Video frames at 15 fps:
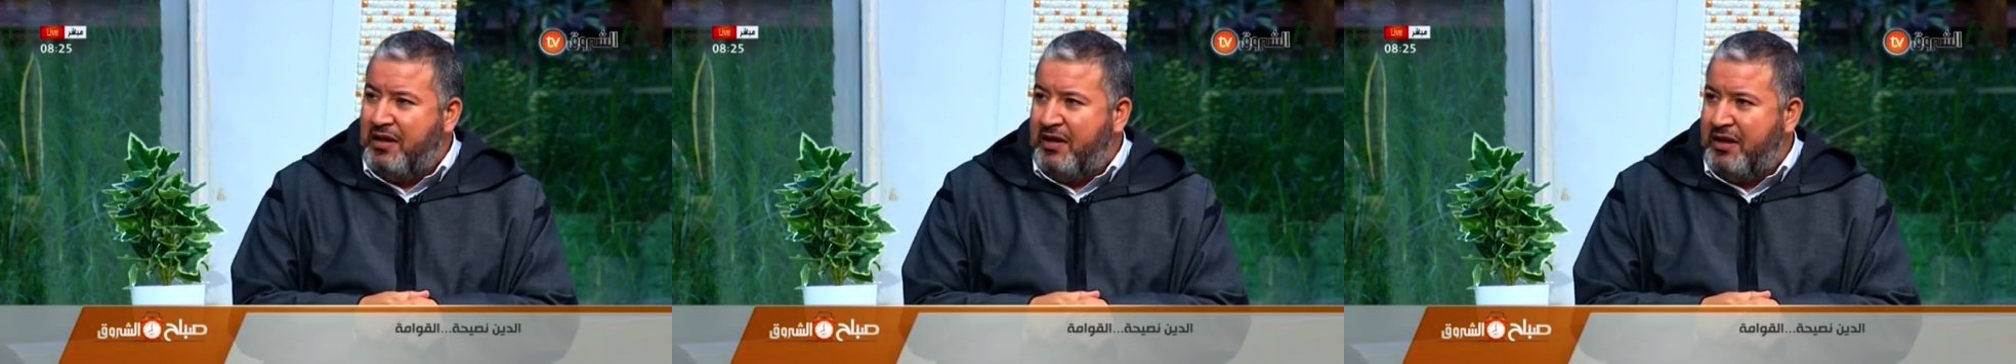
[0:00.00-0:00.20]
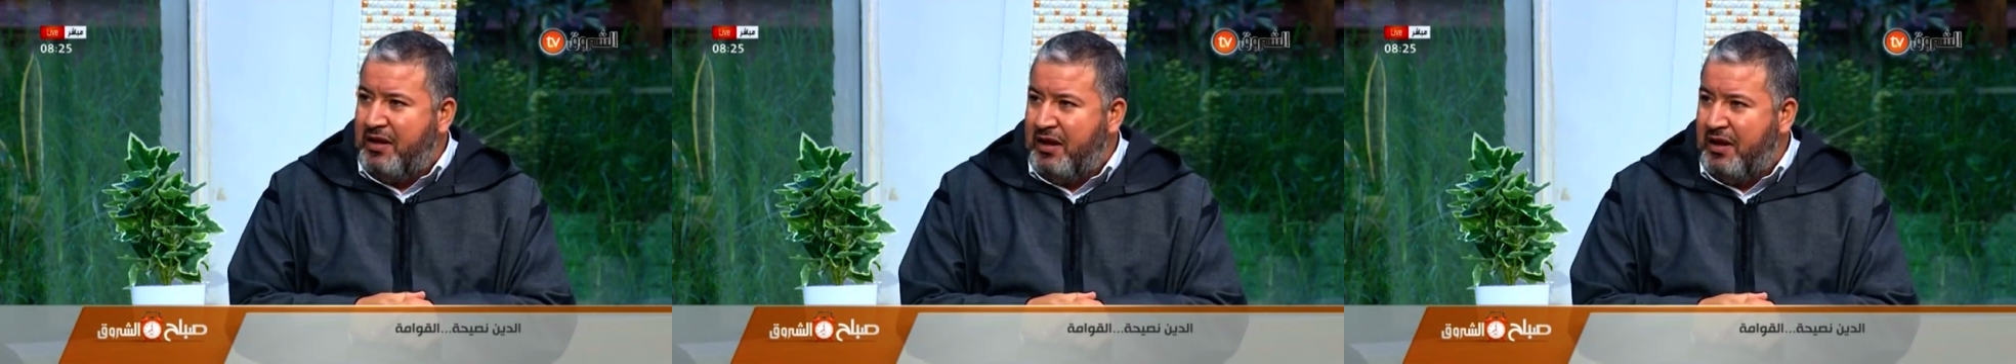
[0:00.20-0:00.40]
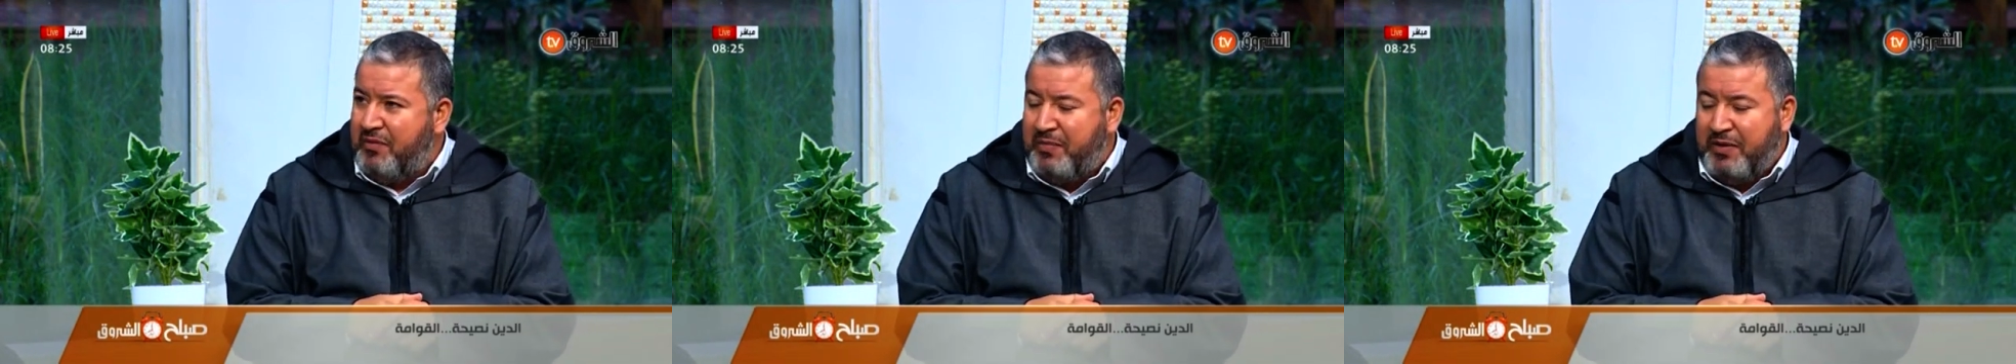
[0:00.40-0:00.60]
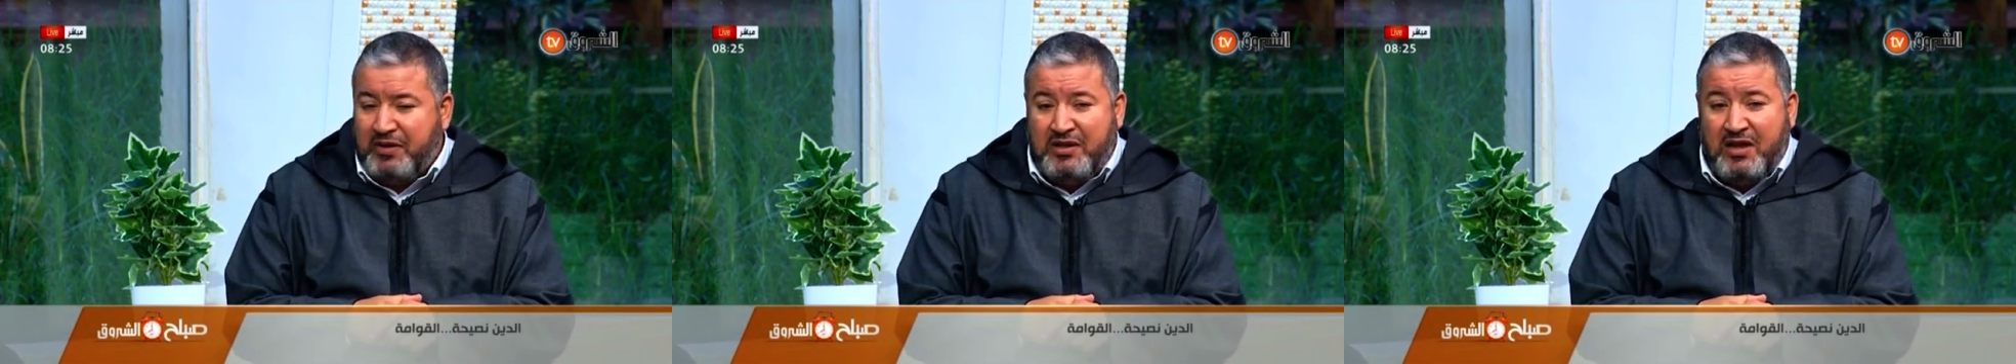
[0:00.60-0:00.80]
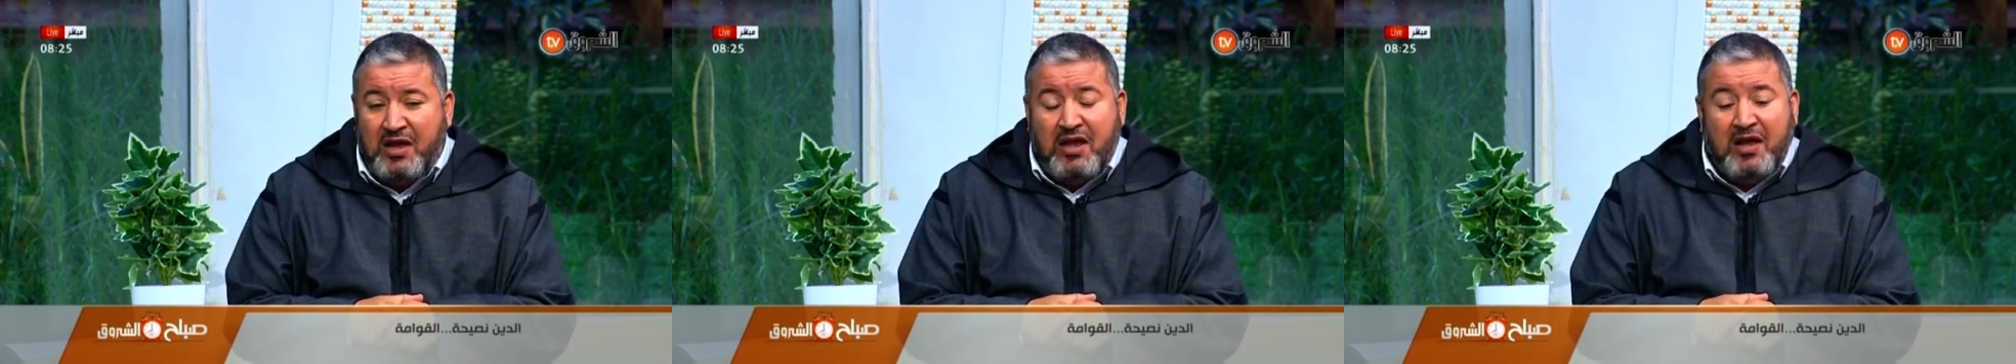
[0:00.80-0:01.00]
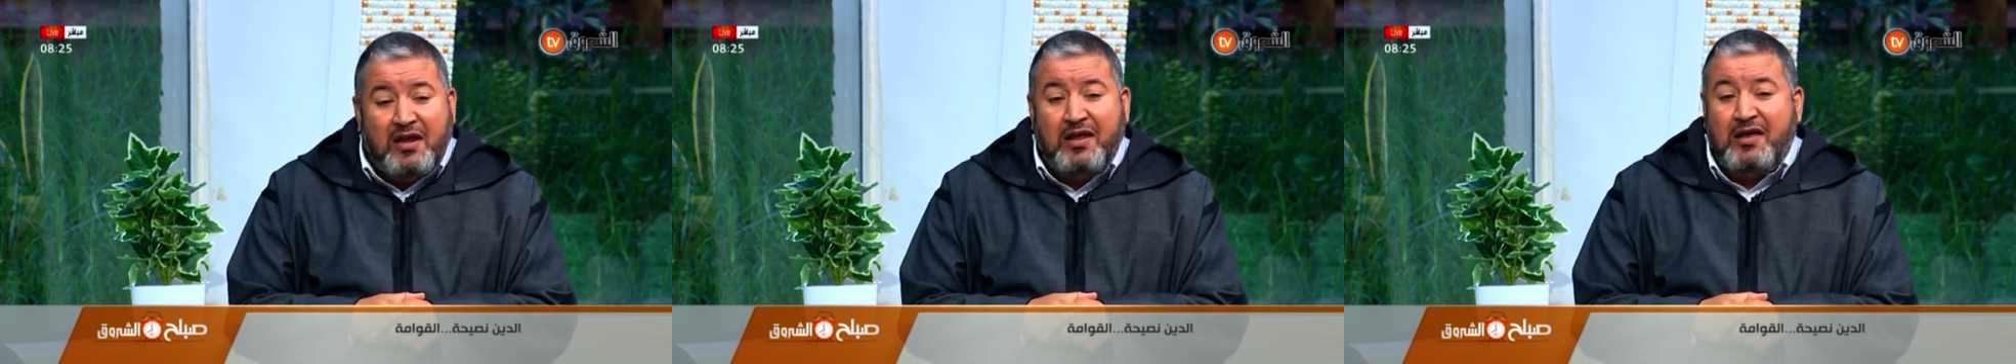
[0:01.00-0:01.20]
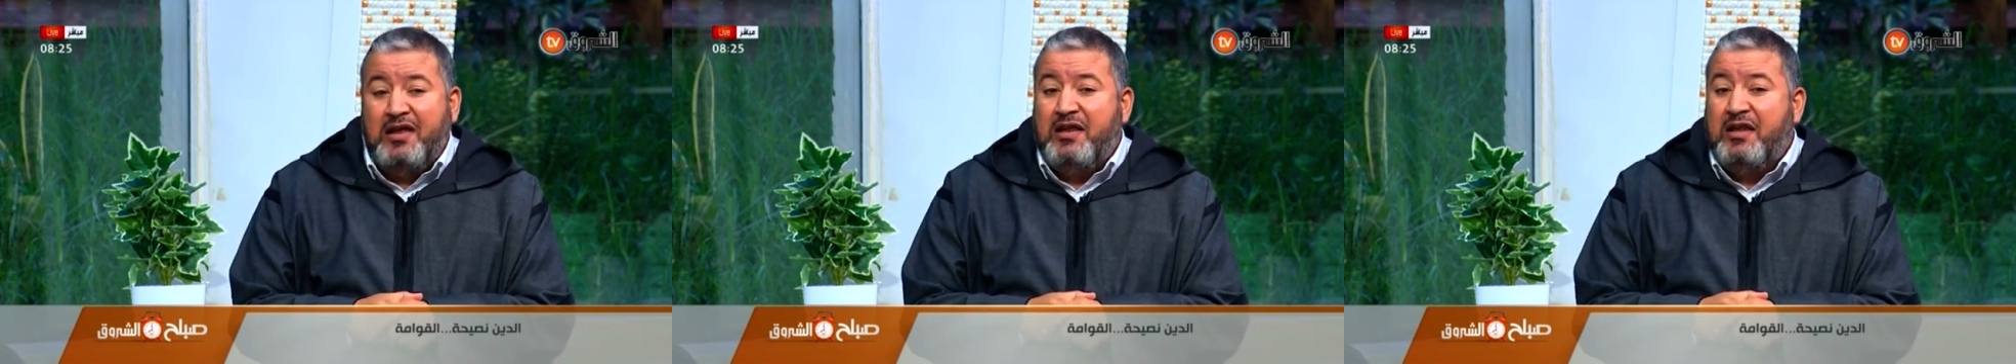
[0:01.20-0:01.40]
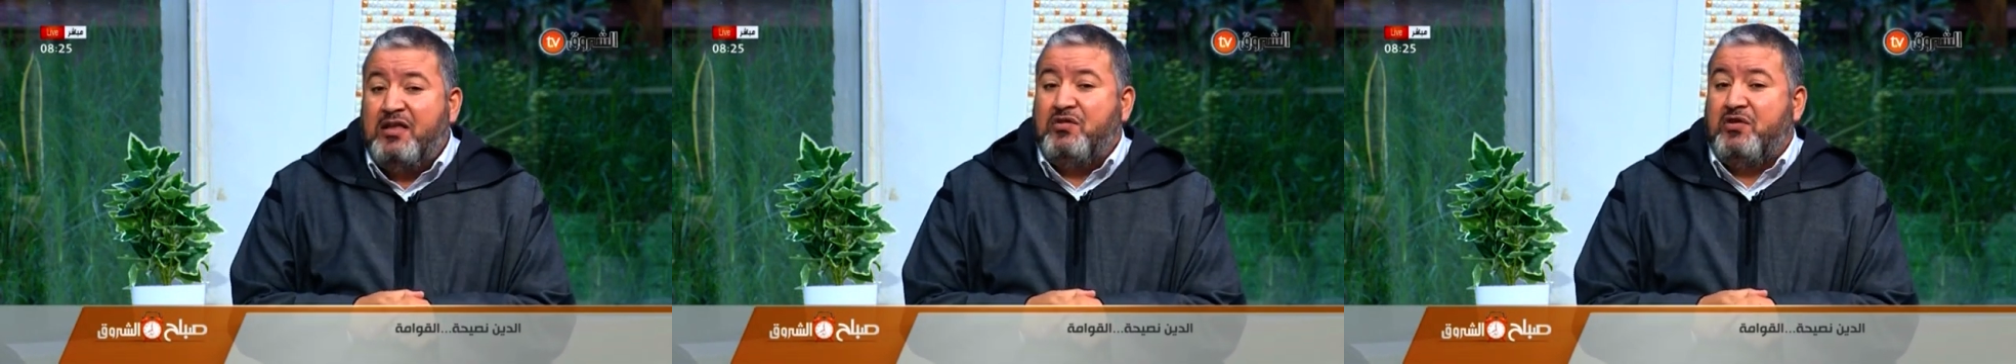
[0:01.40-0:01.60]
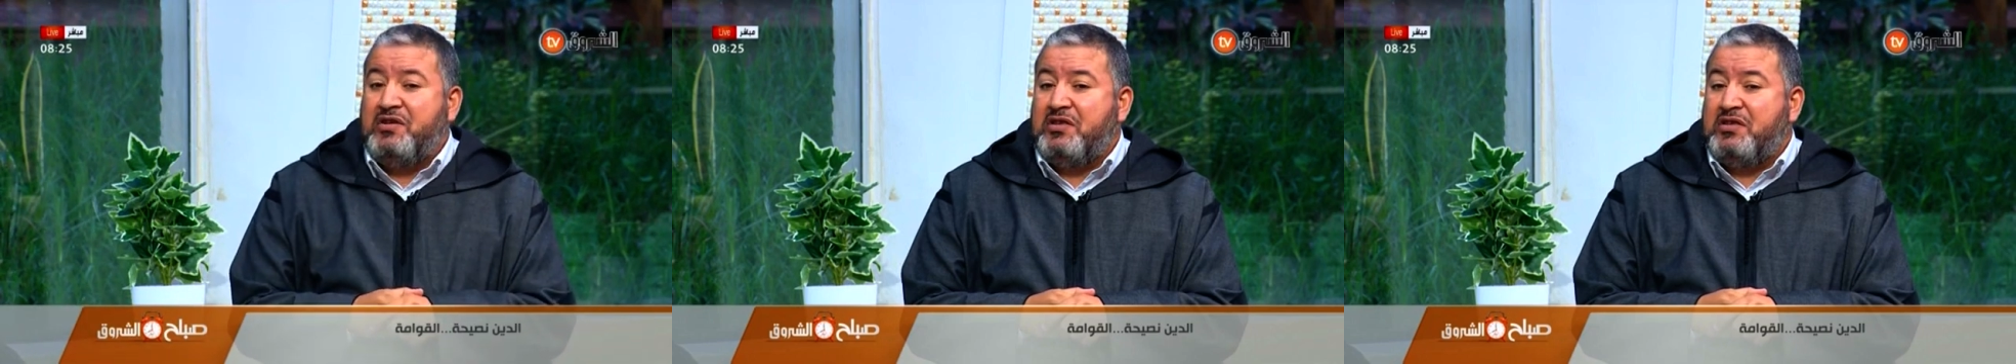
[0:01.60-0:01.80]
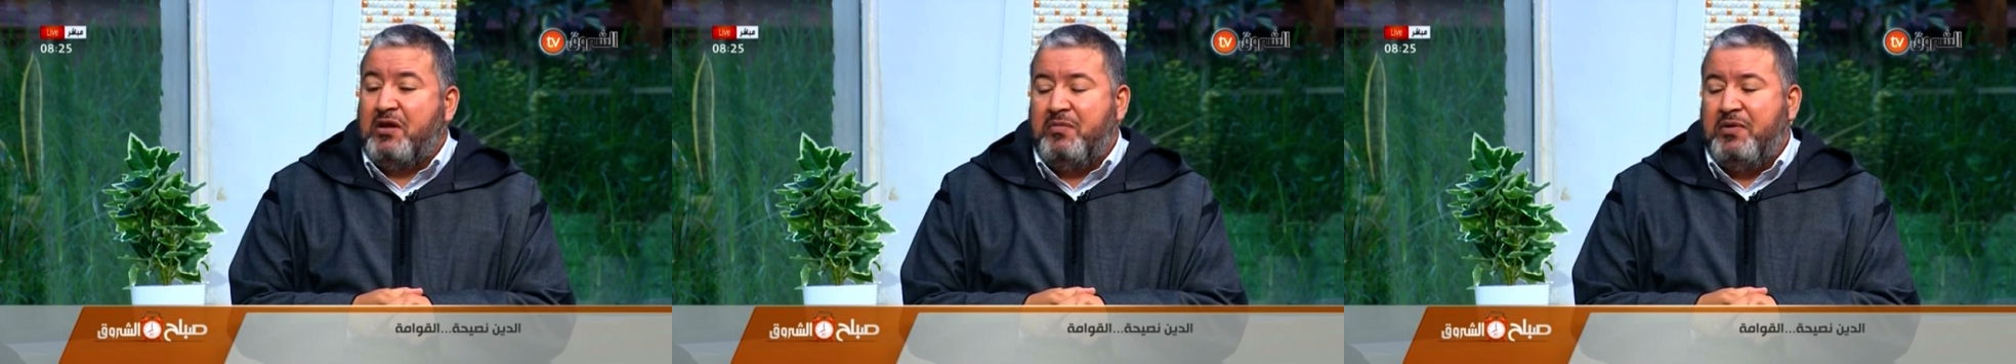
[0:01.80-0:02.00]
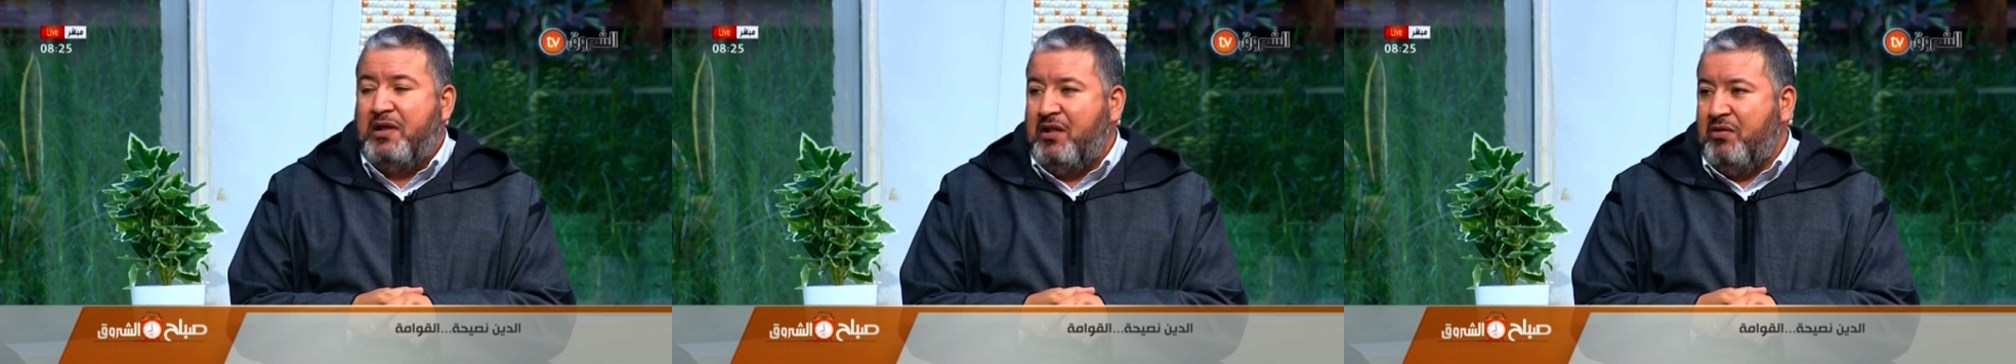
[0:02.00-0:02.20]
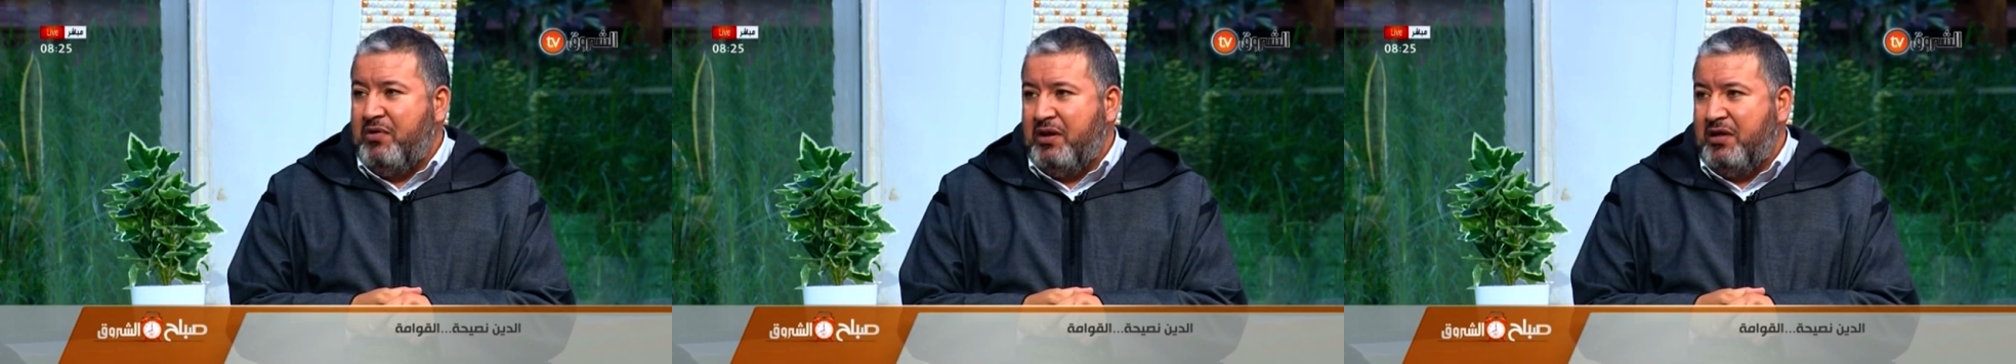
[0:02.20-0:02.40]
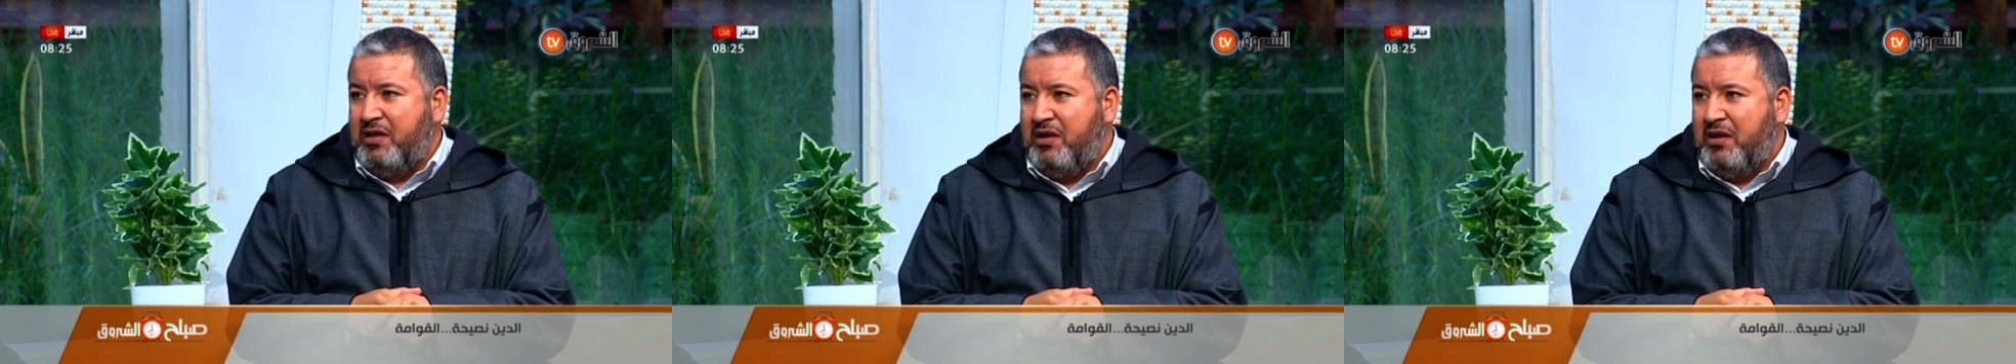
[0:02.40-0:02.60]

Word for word: البنت لكن لا تحسن تربيه الولد